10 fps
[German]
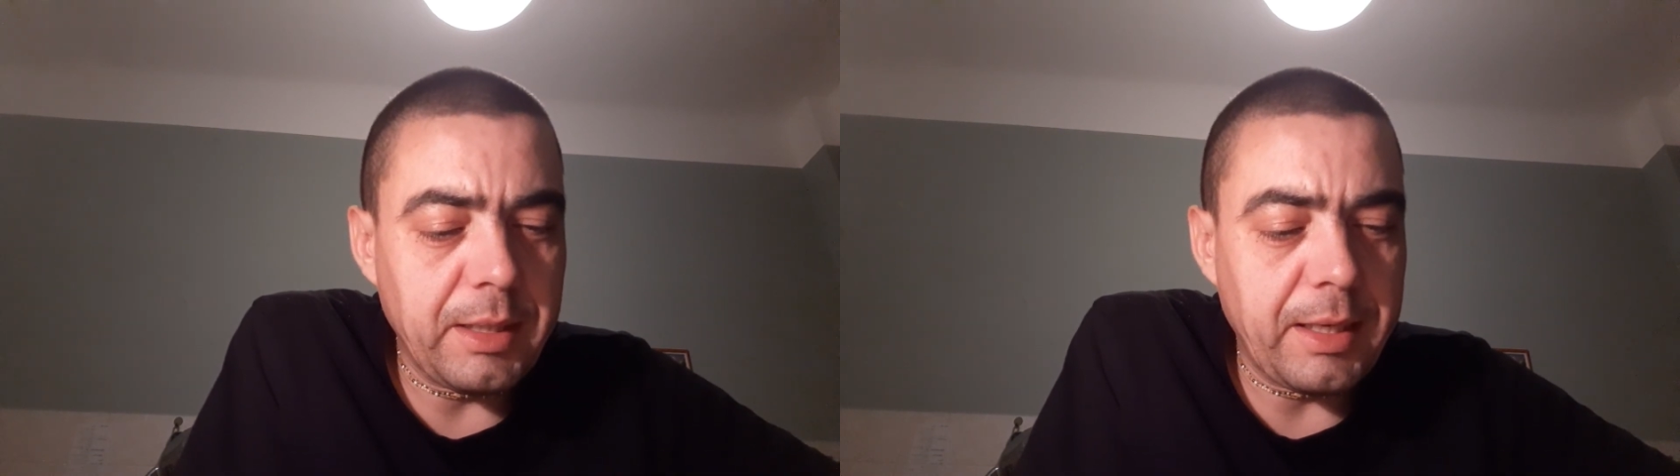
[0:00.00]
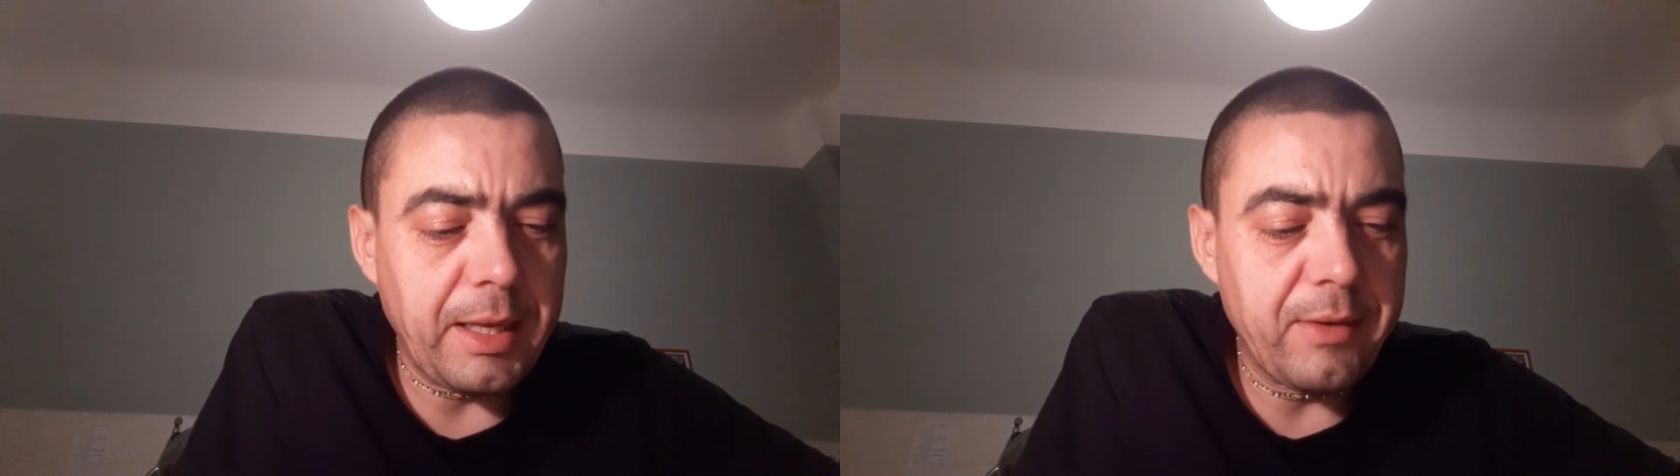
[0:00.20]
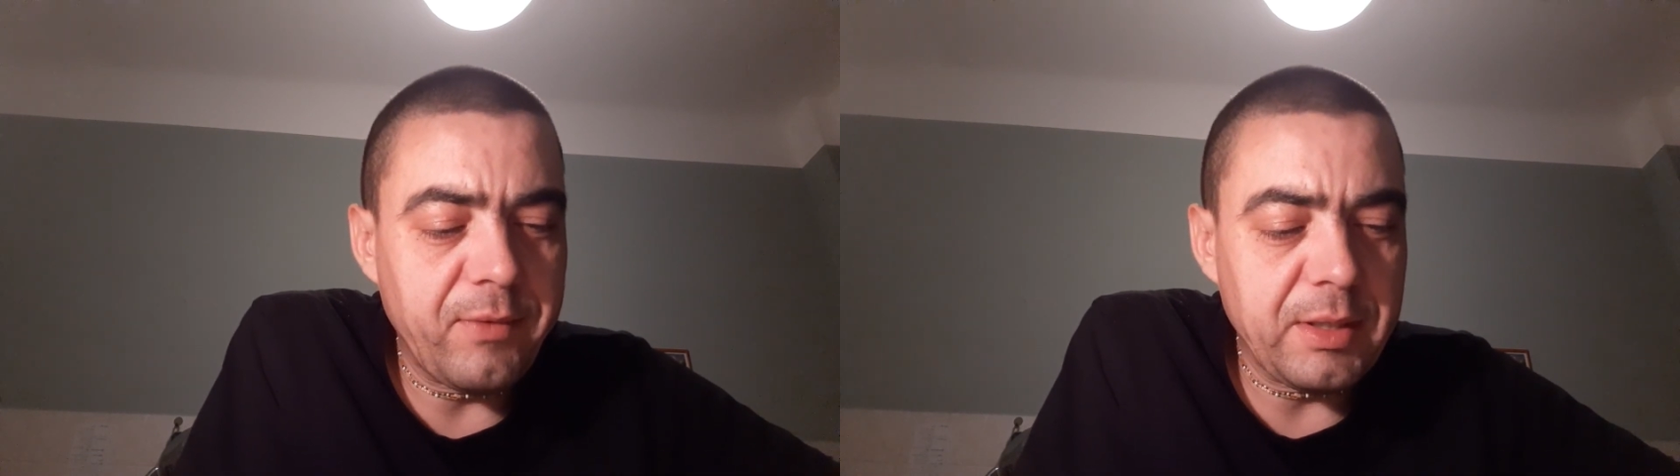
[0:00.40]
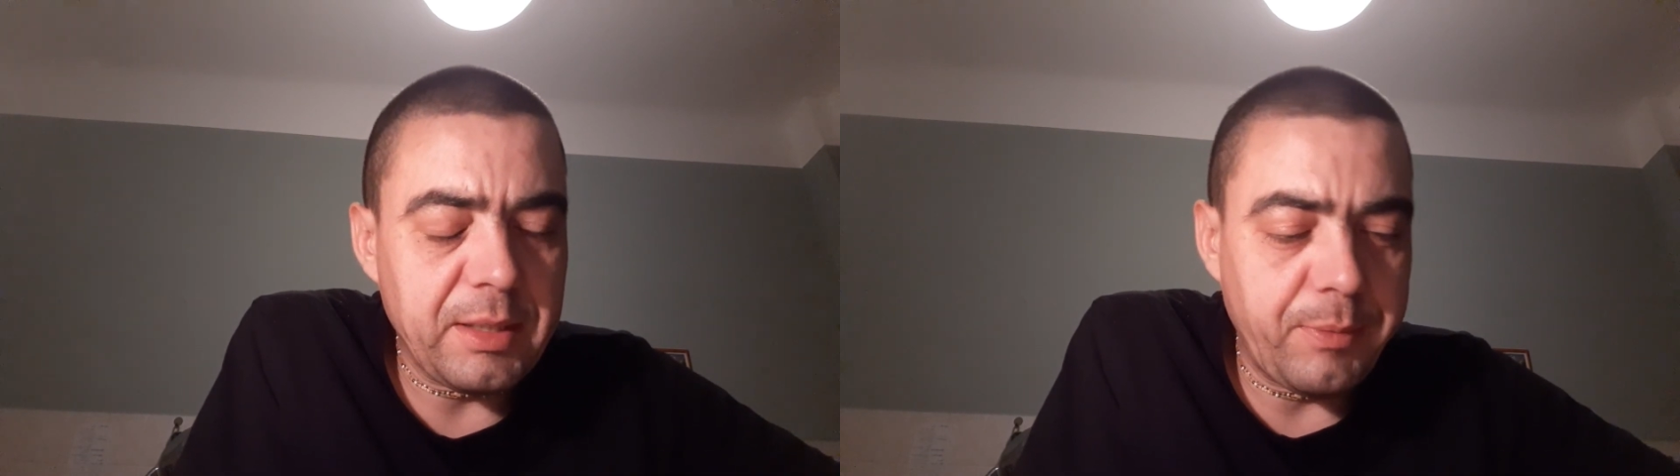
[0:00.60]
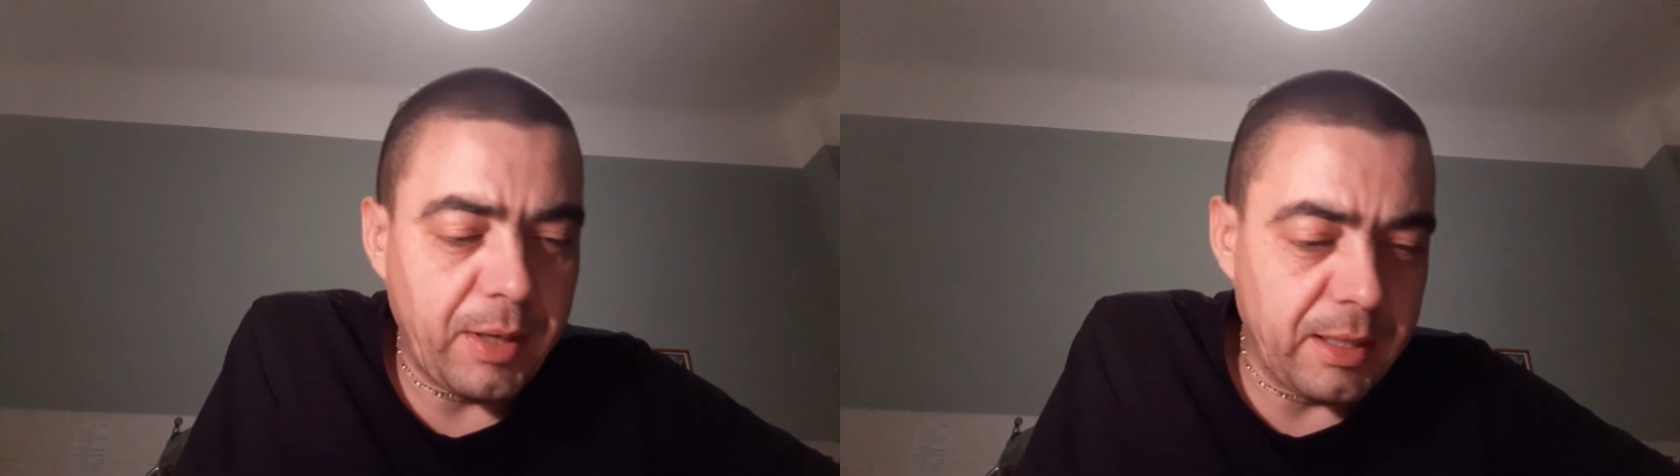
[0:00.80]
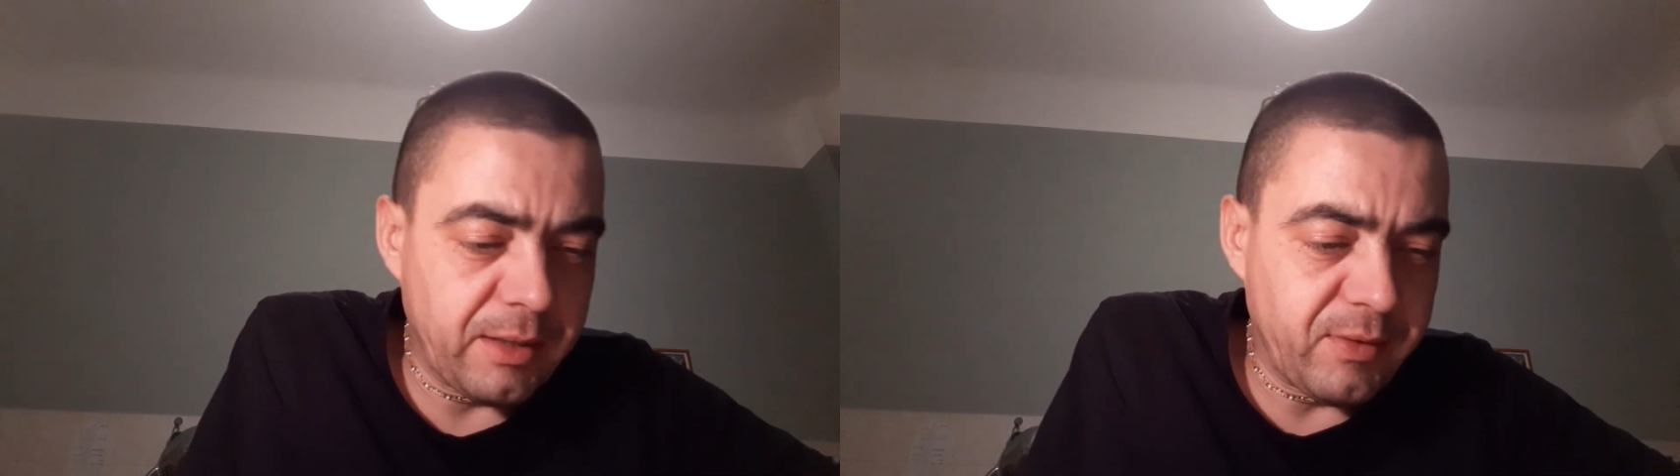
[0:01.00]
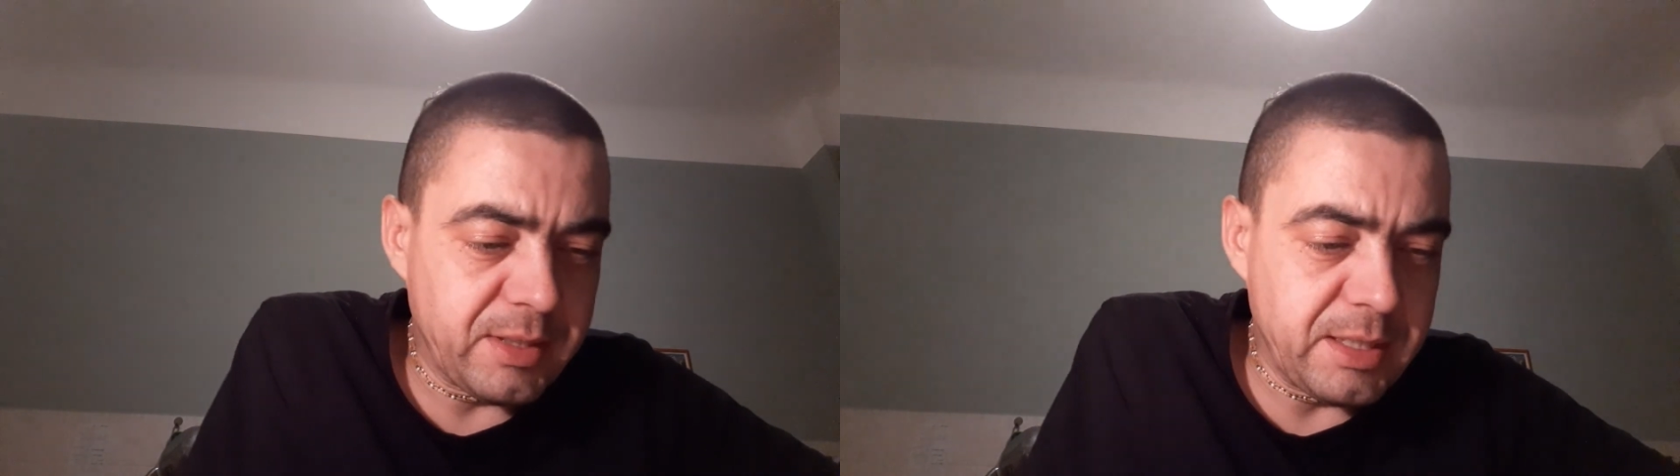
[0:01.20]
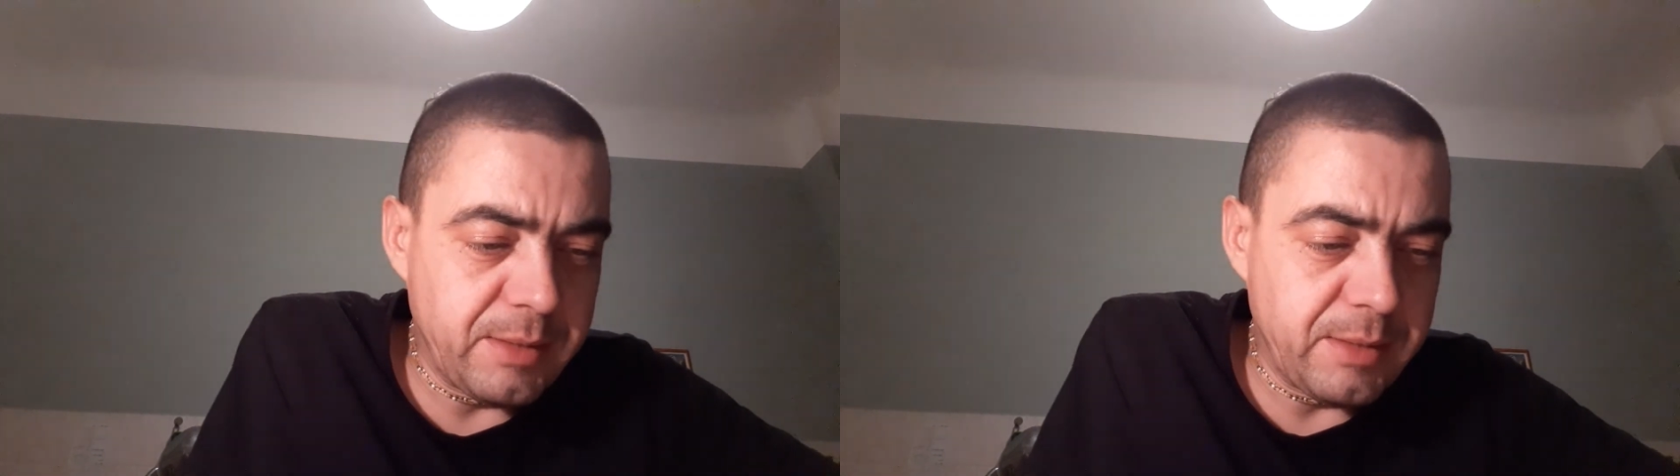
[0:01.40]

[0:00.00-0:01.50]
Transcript: der Gegenwart der Pandavas